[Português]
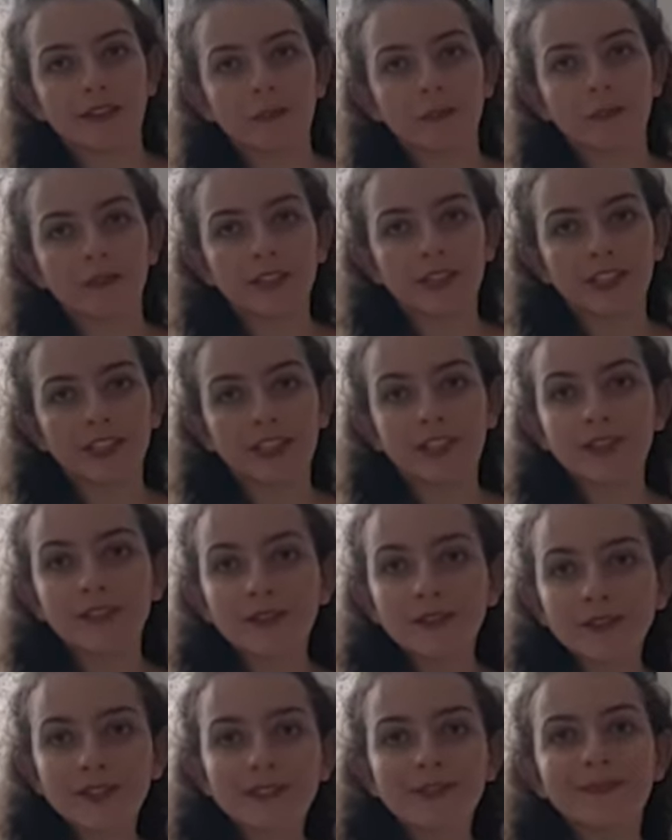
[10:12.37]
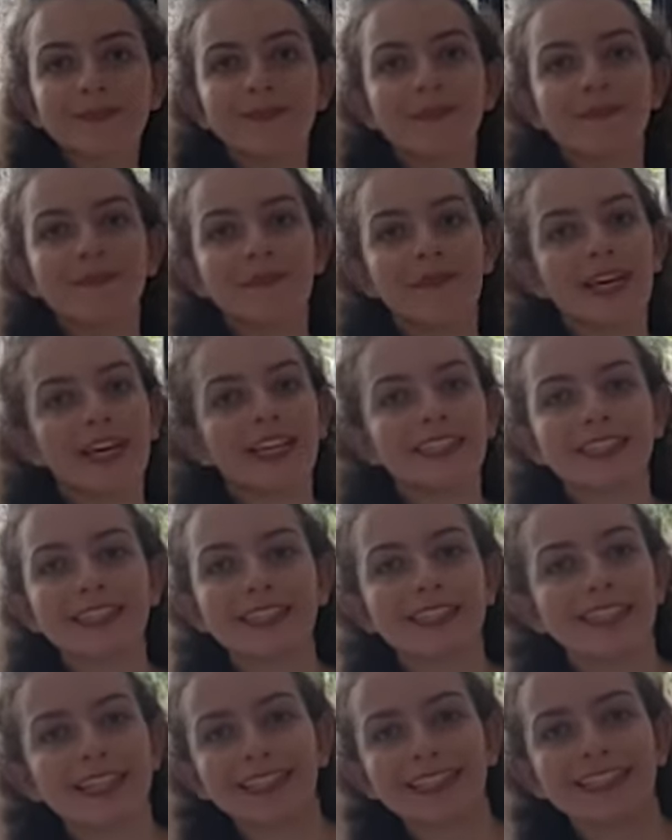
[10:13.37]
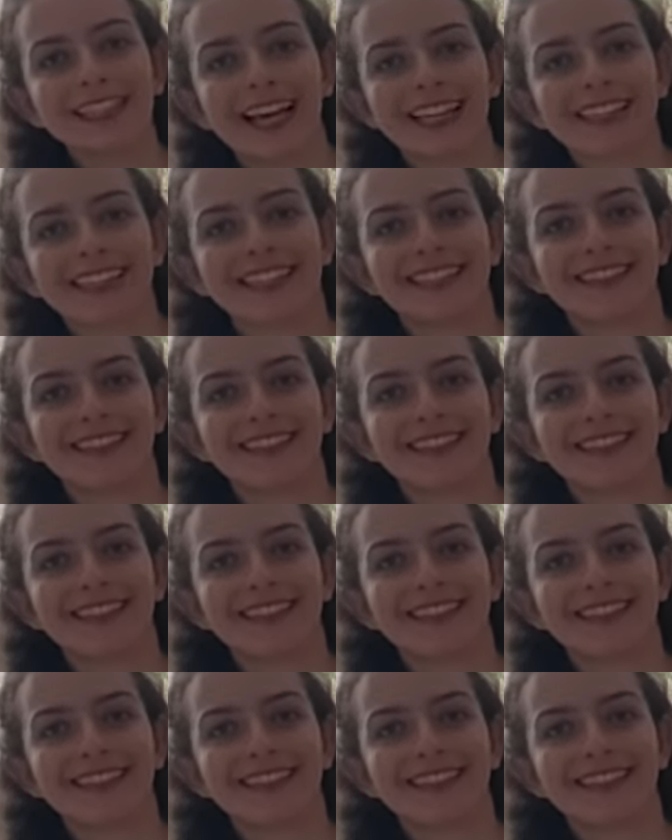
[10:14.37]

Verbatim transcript: embutidos, mesas e etc.